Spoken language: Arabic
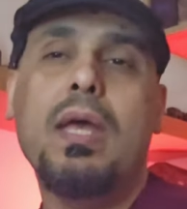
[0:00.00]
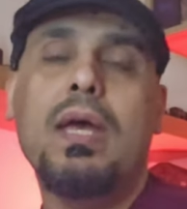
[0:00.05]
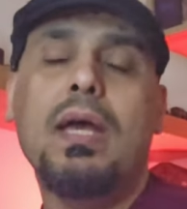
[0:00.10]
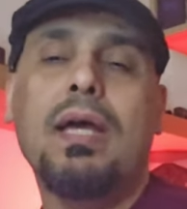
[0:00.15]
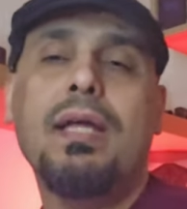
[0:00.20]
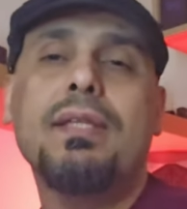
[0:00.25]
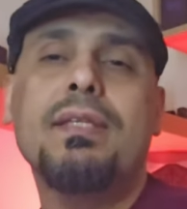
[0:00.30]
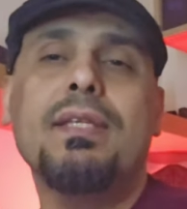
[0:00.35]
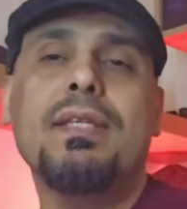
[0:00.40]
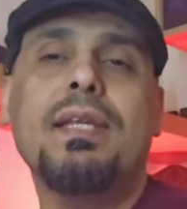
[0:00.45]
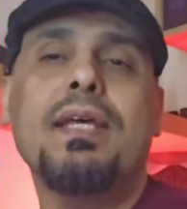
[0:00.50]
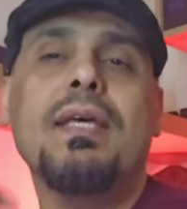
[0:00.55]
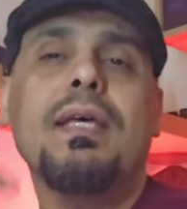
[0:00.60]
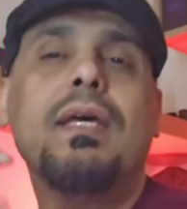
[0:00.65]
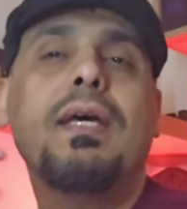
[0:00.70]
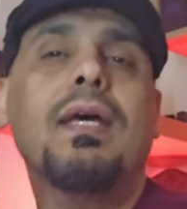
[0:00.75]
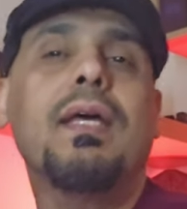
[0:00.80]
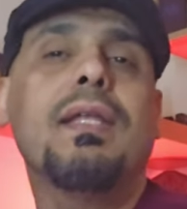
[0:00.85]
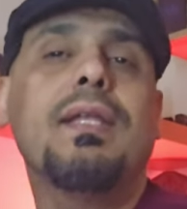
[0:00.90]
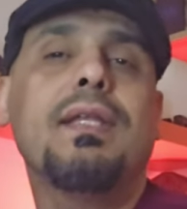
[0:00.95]
عندنا
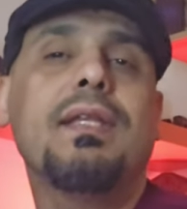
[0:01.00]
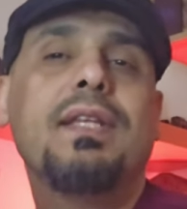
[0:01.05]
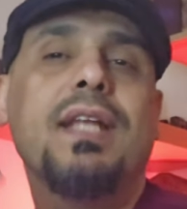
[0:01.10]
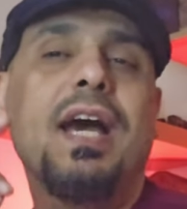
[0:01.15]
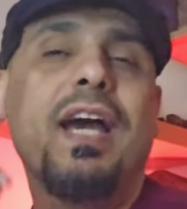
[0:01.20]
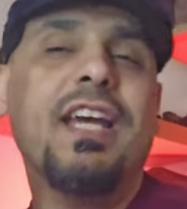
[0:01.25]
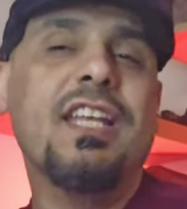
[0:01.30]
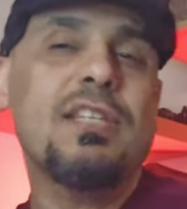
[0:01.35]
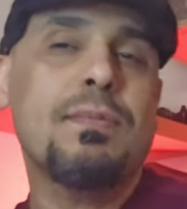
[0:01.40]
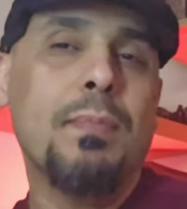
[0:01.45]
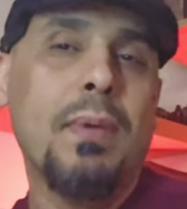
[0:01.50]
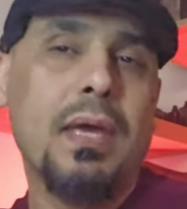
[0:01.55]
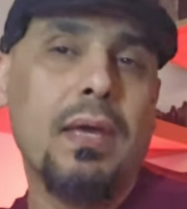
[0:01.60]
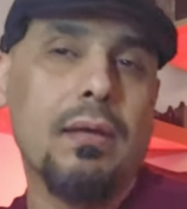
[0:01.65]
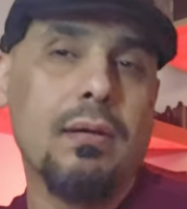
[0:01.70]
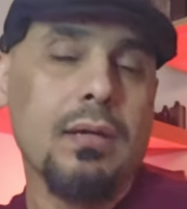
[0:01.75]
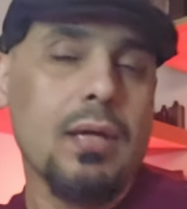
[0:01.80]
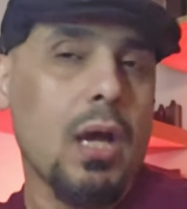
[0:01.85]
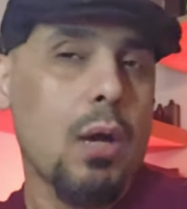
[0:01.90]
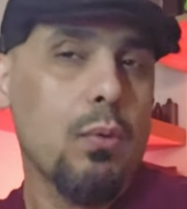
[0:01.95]
النايت
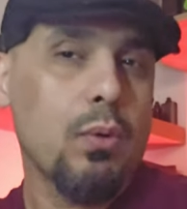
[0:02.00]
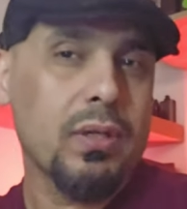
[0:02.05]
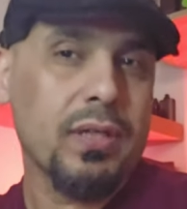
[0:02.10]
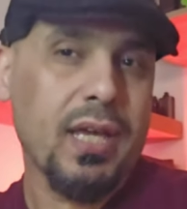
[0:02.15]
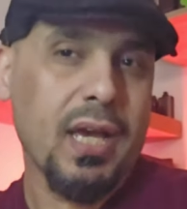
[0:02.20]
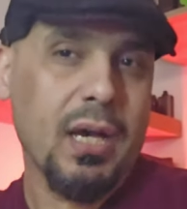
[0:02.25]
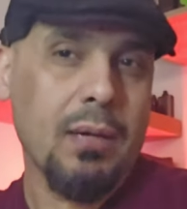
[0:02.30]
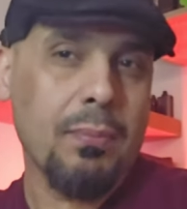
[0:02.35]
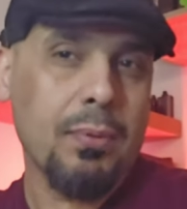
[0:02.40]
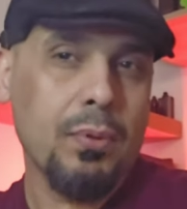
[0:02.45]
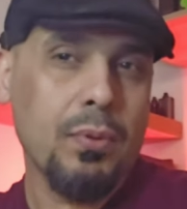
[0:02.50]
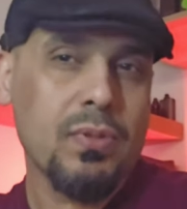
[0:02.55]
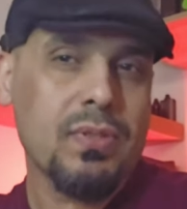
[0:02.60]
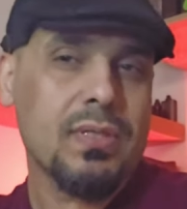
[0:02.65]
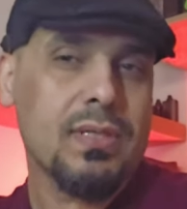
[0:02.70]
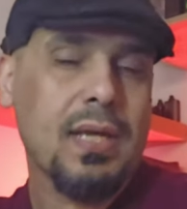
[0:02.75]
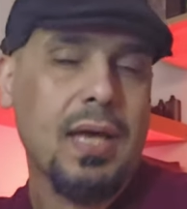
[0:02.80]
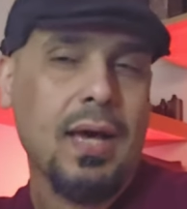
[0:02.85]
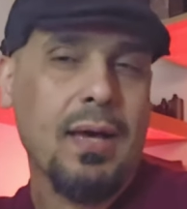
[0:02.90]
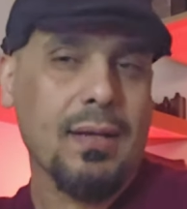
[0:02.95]
مير او
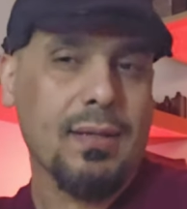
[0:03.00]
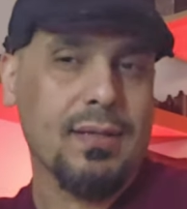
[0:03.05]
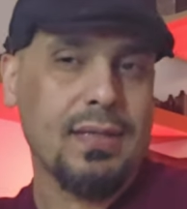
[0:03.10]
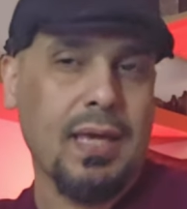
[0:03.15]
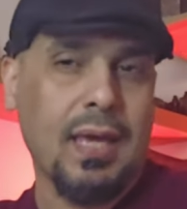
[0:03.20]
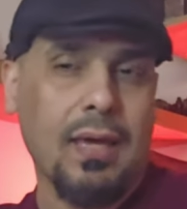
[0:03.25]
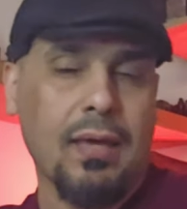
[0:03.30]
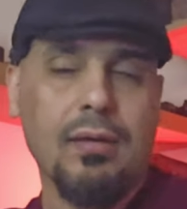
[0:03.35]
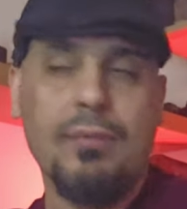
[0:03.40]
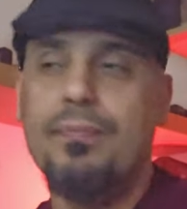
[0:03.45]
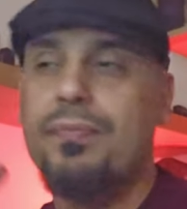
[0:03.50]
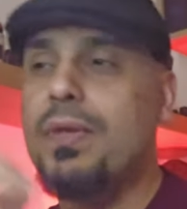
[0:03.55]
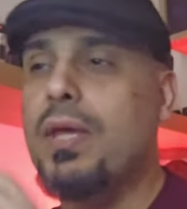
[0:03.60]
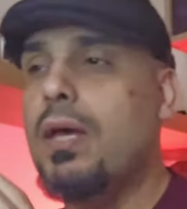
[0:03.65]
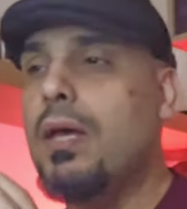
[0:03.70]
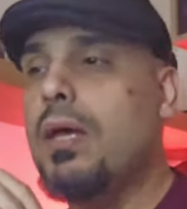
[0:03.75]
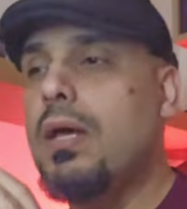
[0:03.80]
الكابوس ار دي اي.